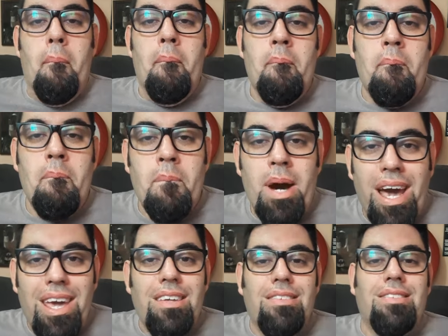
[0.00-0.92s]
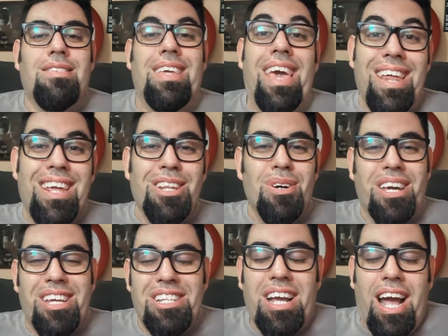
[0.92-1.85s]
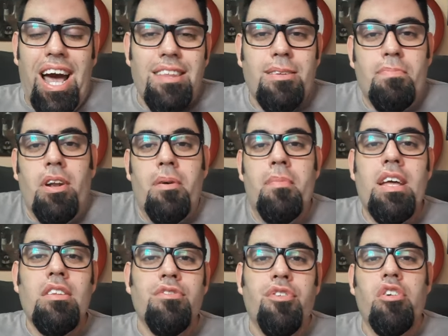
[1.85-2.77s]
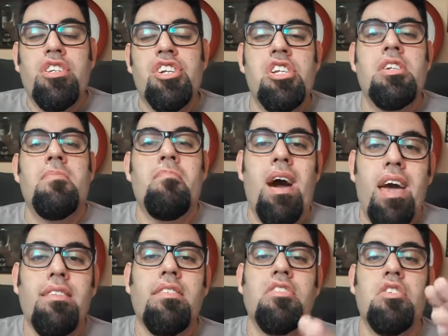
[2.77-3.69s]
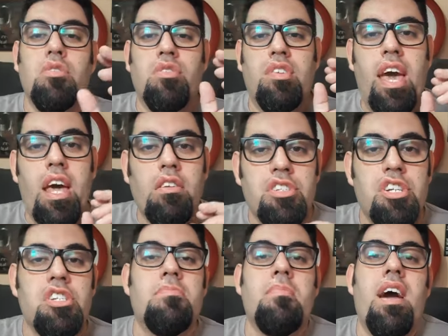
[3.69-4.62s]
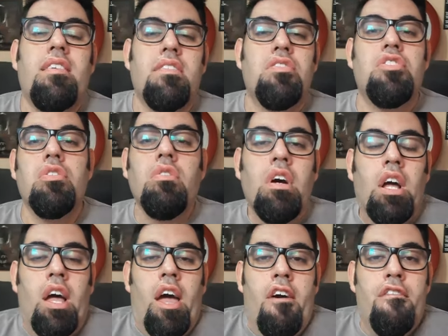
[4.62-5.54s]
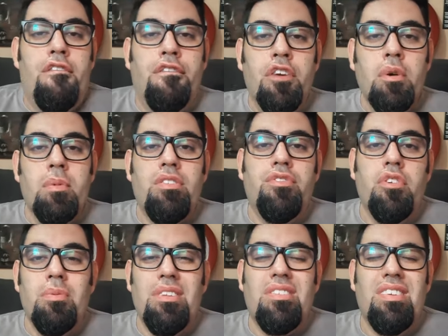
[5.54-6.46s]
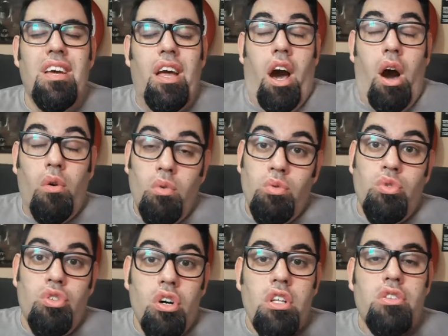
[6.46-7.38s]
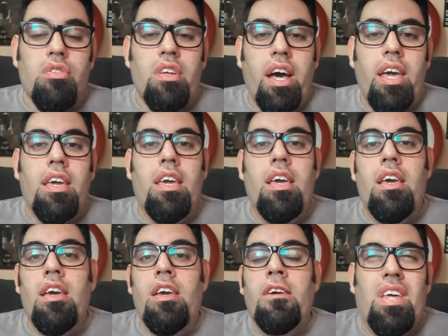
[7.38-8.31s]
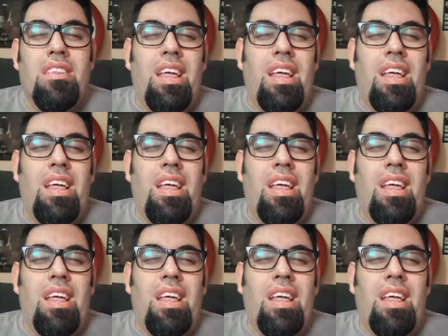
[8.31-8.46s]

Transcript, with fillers: mais querido aqui de casa, pelo menos foi onde a gente mais assistiu série, onde a gente mais assistiu filmes, filmes alguns outros aí que, que